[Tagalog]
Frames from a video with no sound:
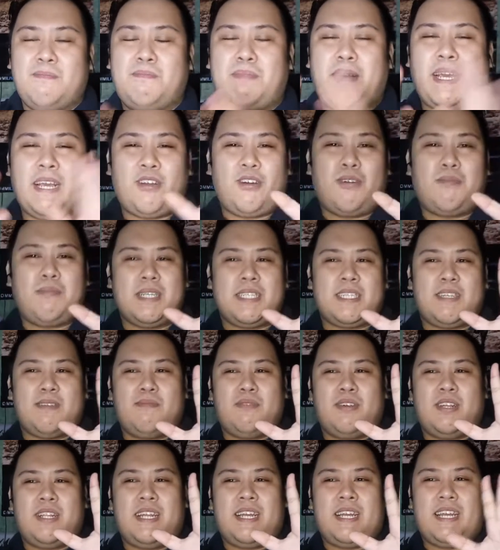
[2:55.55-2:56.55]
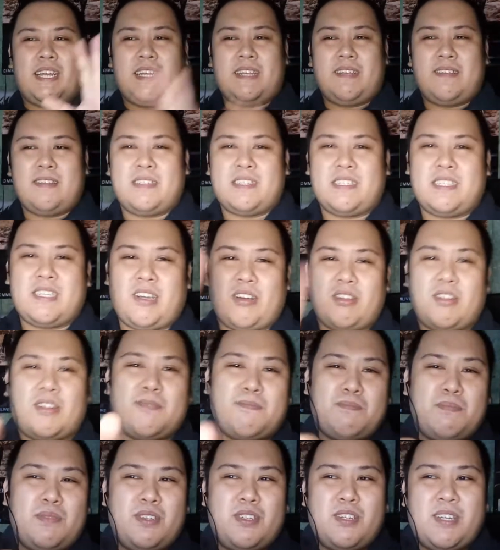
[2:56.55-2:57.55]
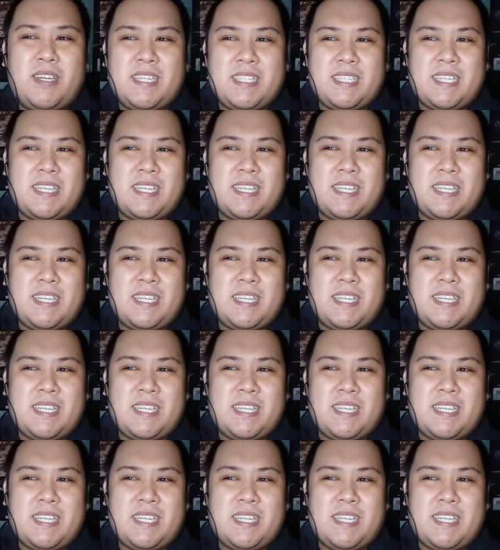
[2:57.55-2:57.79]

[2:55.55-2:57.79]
Bago magsimula, shout out muna